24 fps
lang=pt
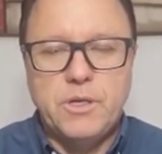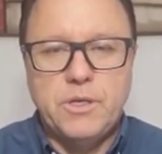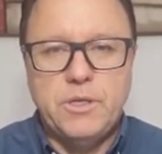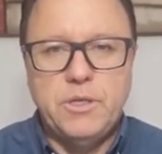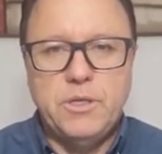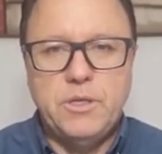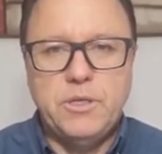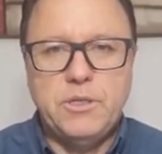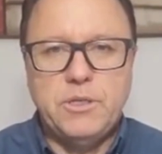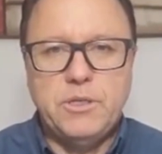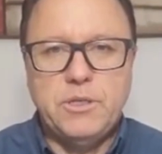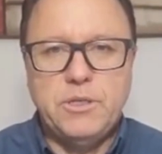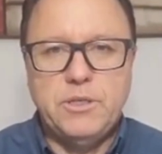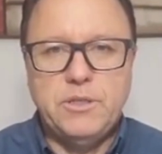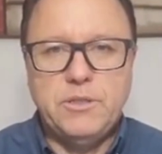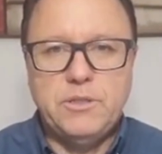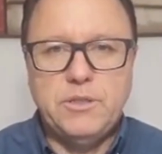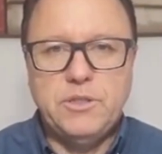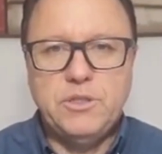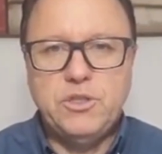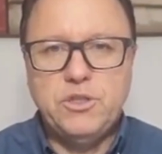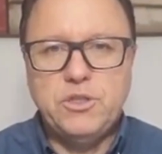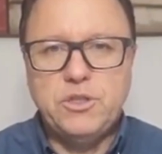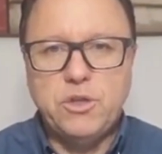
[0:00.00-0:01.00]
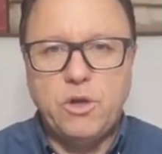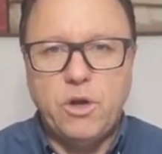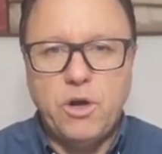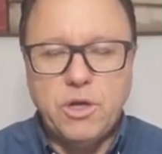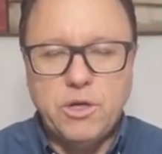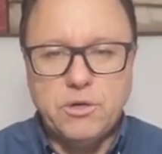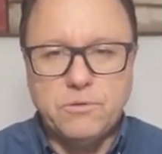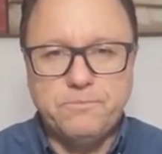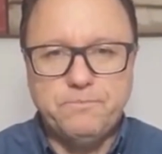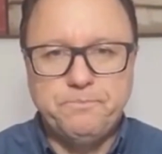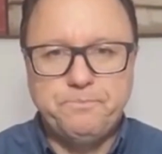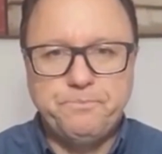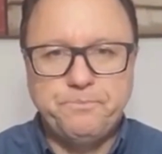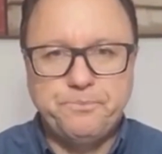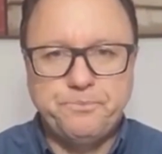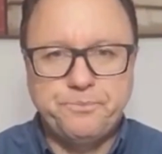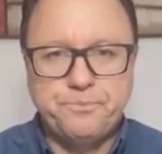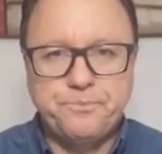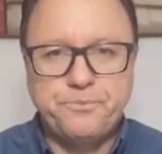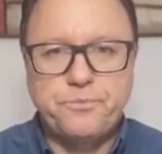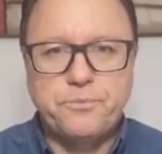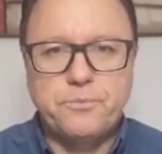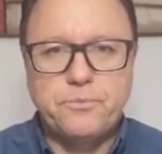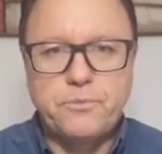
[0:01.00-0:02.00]
e que se deslocam
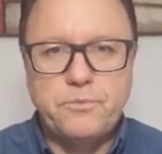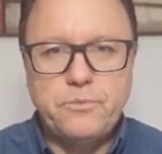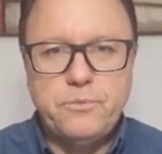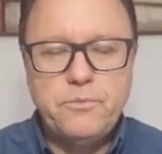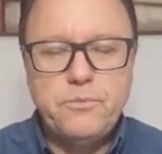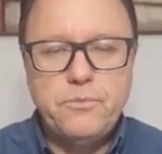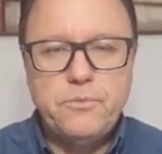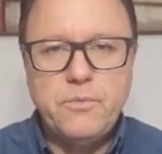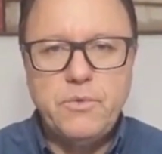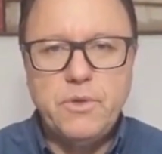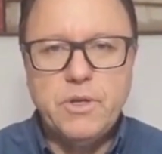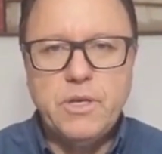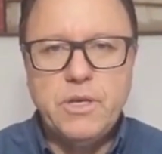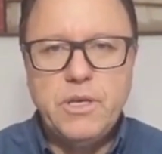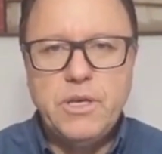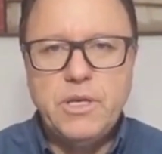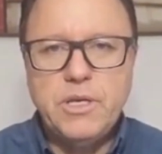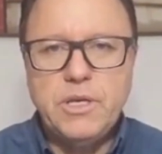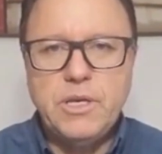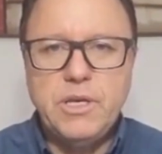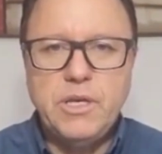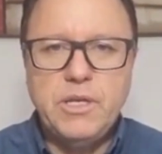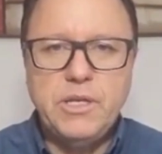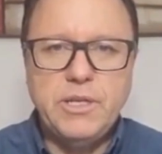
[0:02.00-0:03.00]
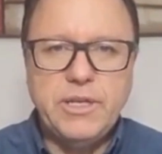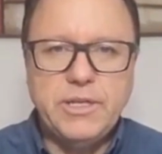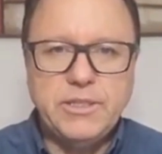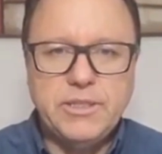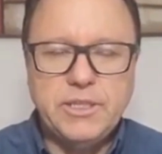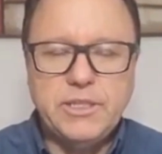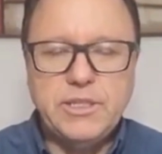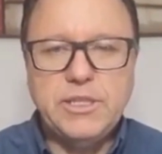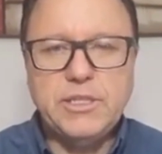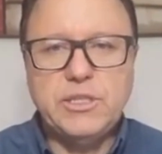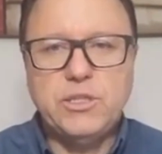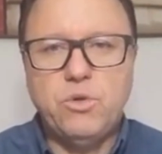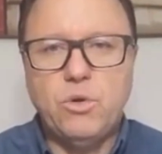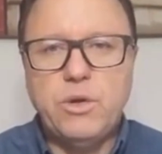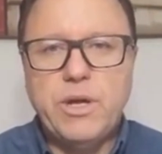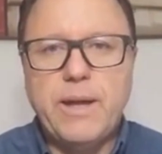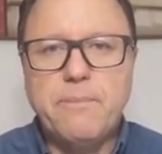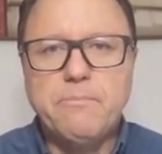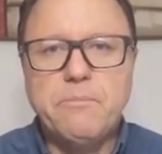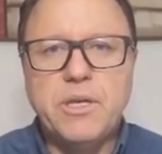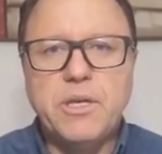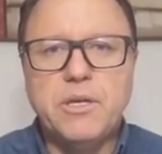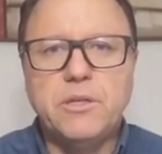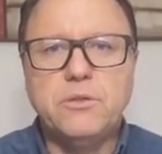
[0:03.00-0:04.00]
e que nesse
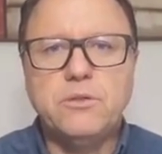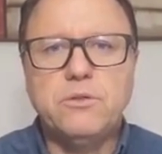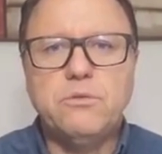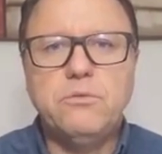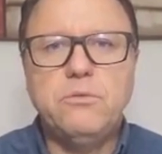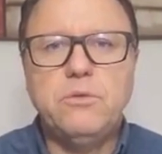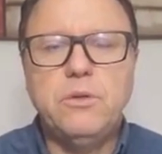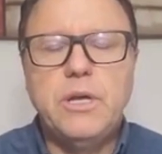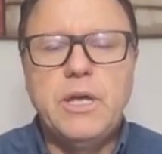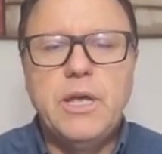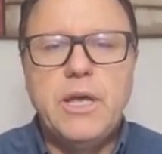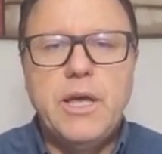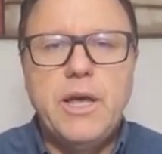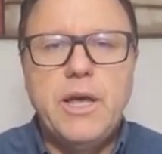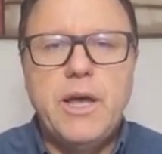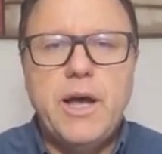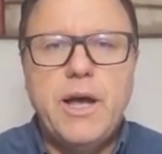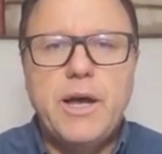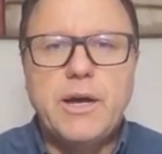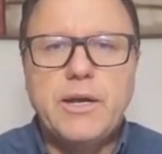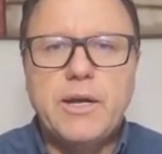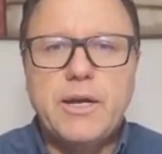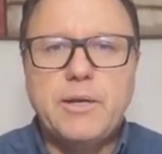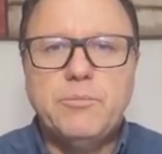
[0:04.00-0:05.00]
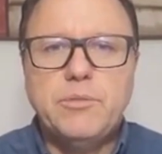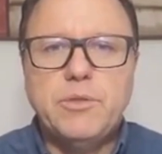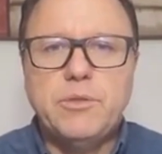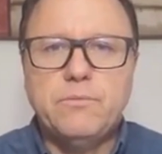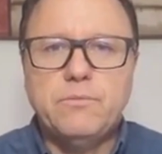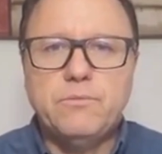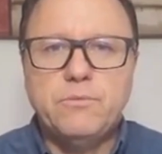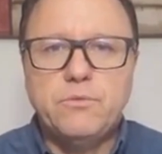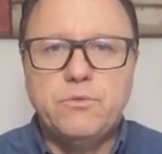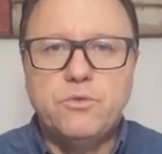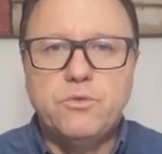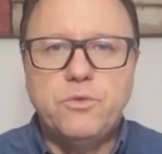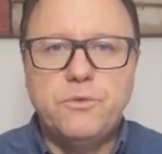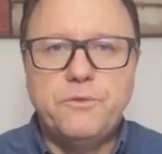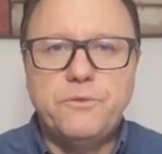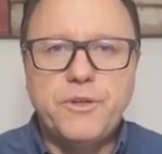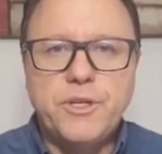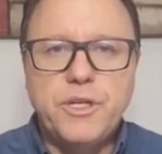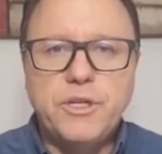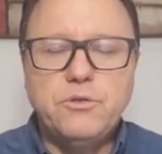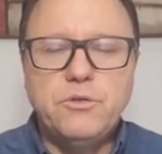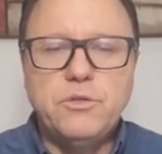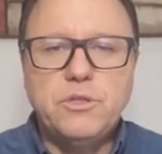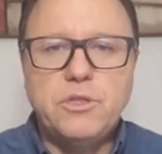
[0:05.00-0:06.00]
deslocamento acaba
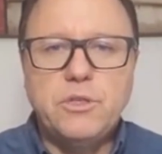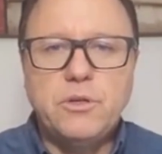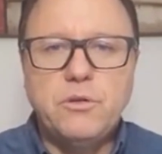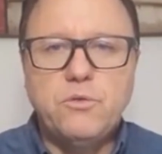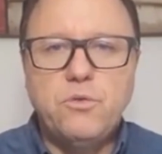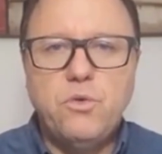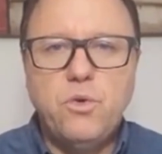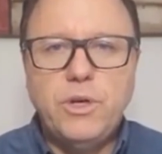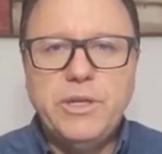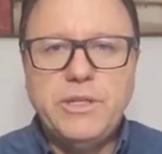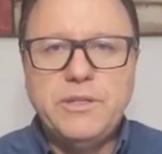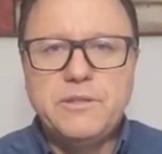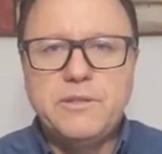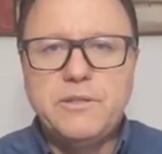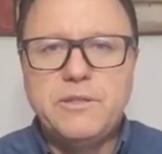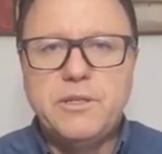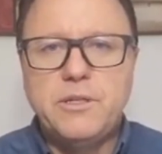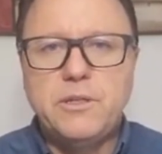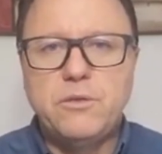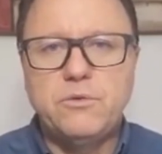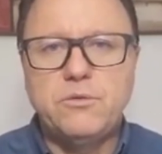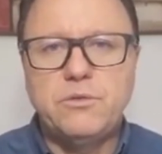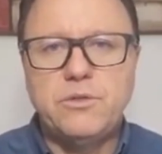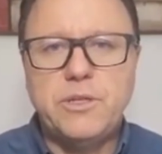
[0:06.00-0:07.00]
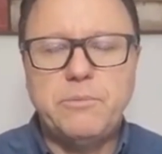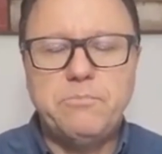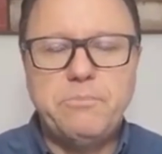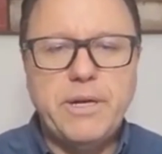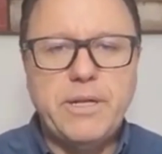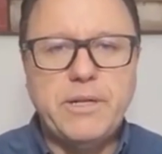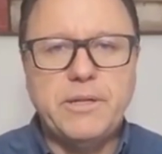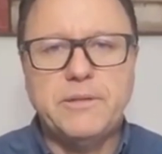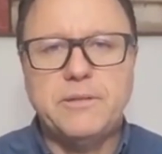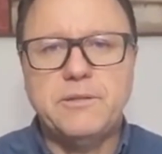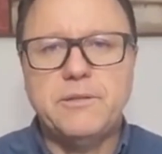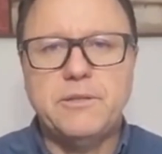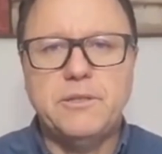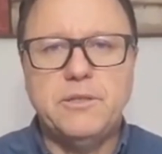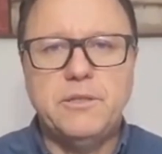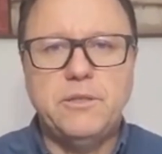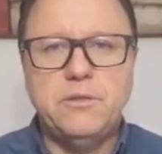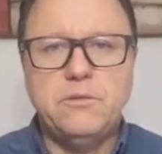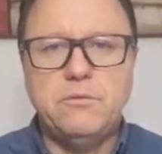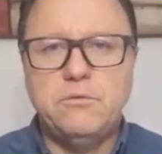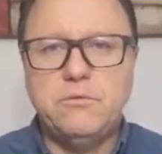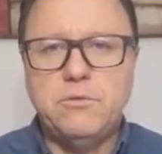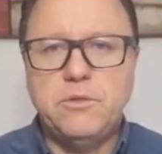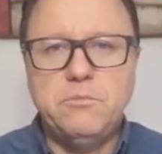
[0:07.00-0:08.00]
sofrendo então colisão,
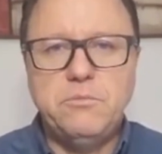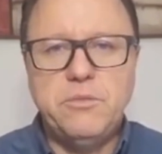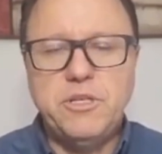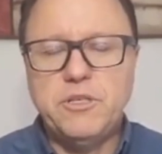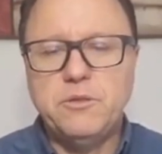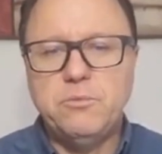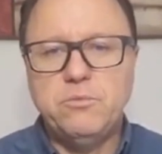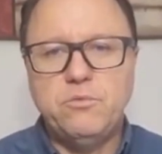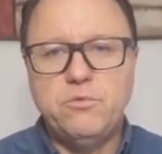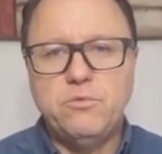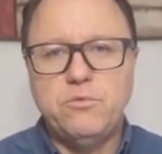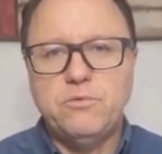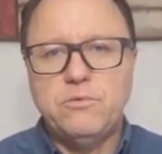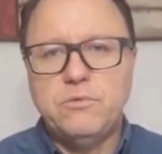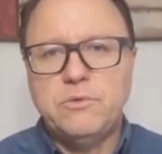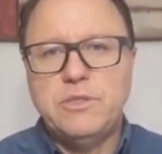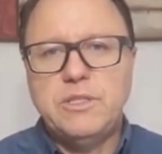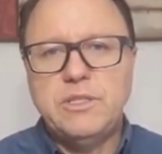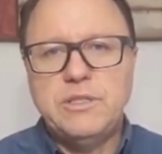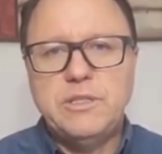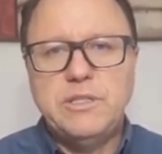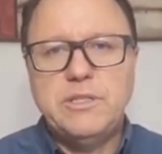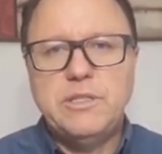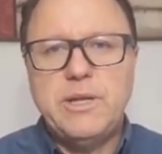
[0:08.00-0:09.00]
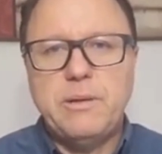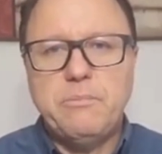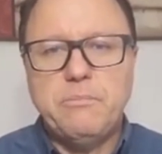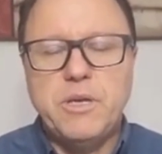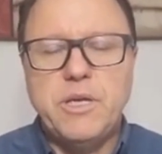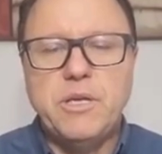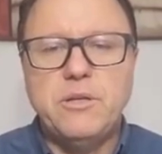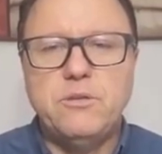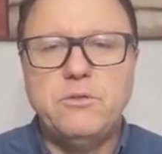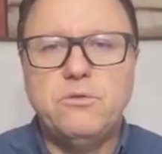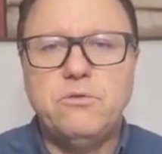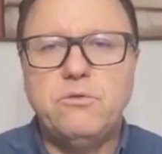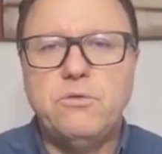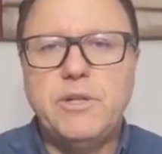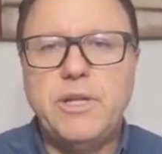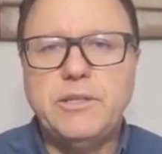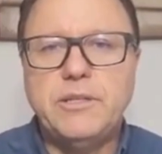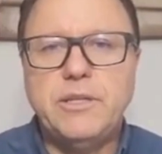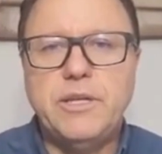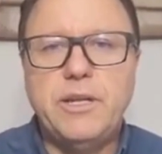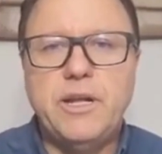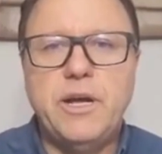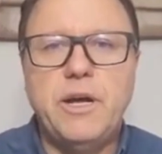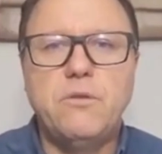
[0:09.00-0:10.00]
separação e mesmo deslizamento
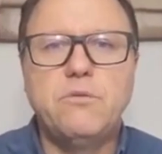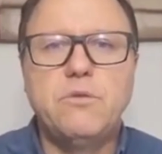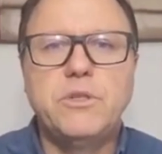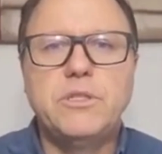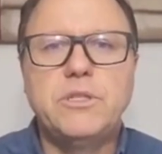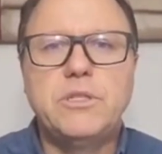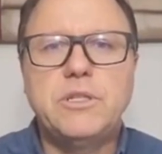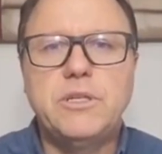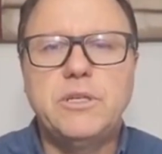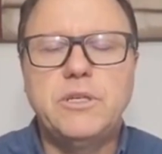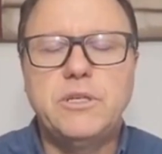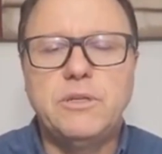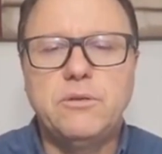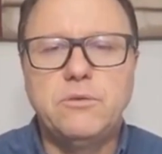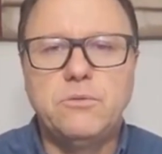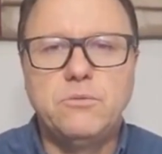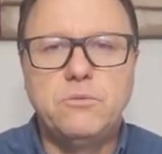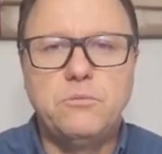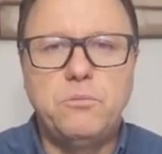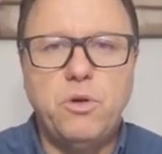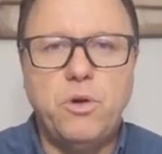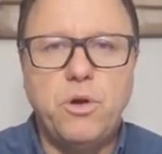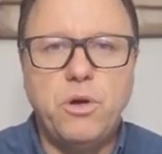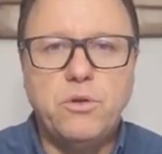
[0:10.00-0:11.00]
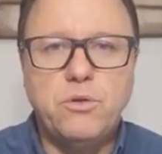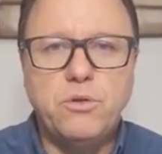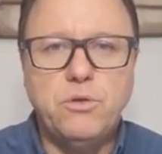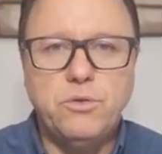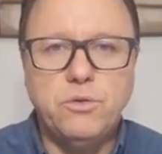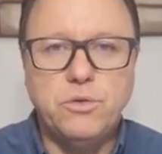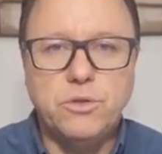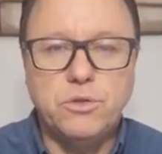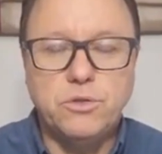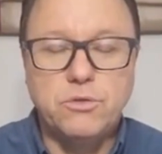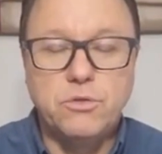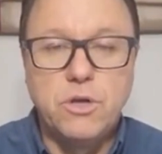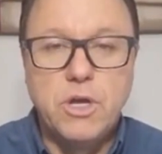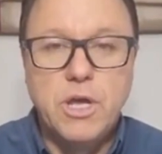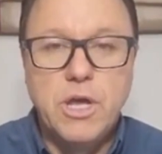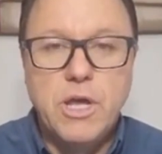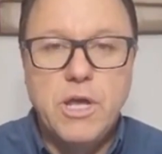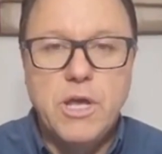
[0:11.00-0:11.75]
lateral entre um bloco e outro.